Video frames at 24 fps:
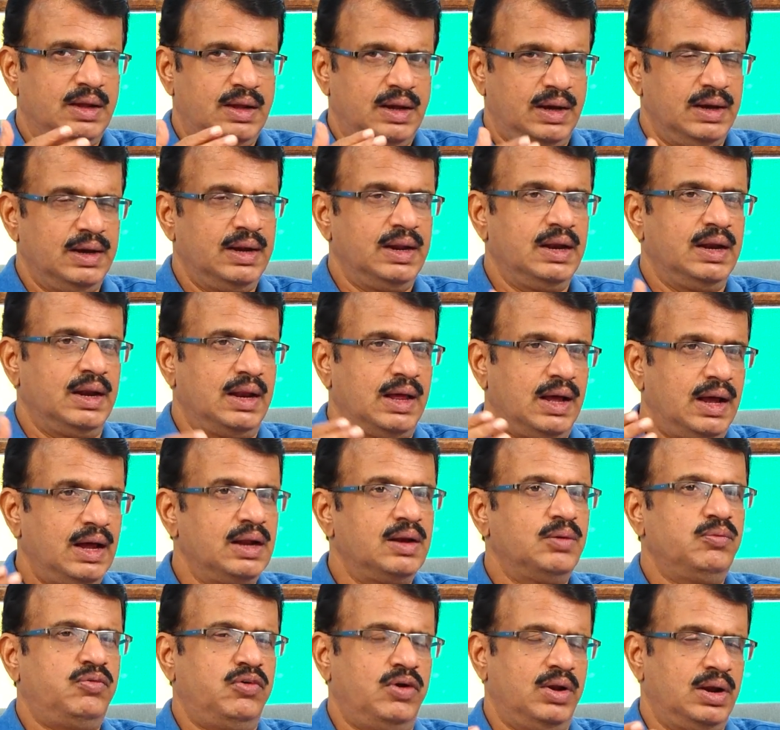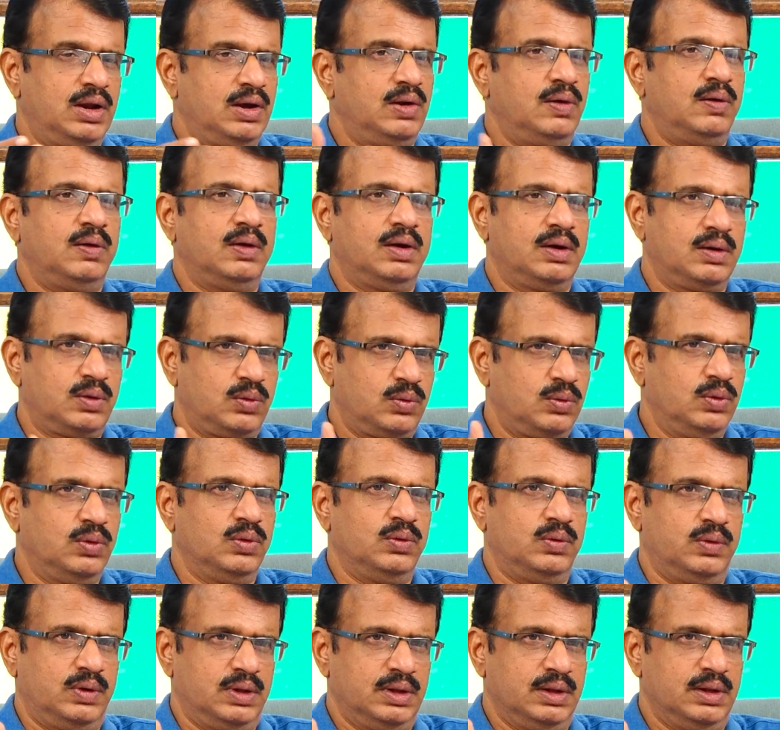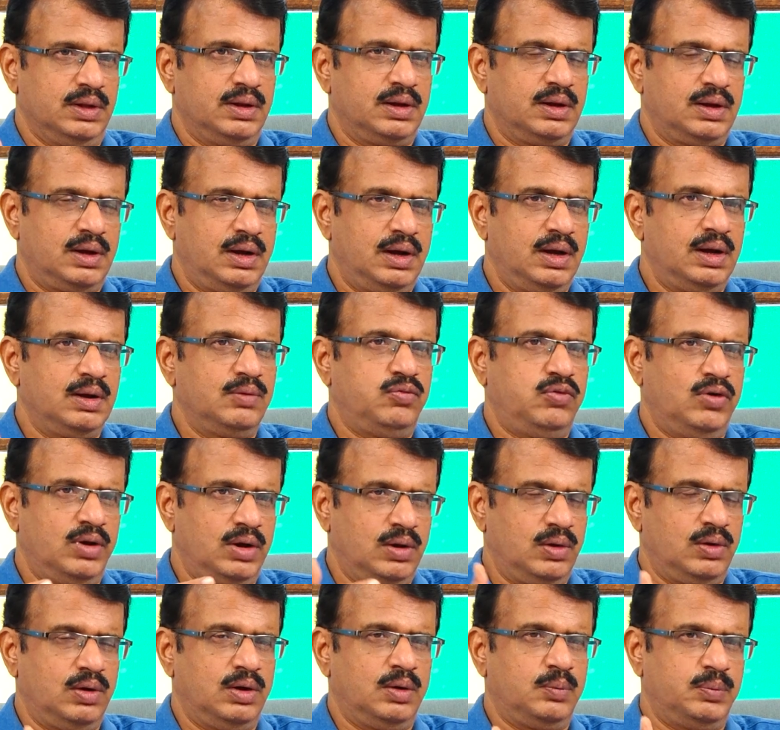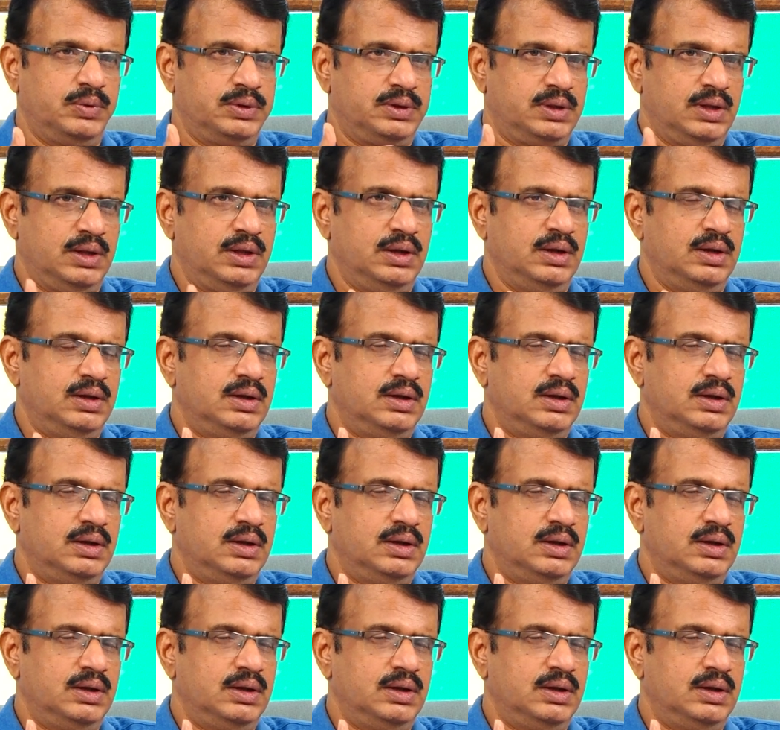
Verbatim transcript: కానీ లాని ఫాలో కావాలని రూల్ ఉంటుంది లాని ఫాలో కాకపోతే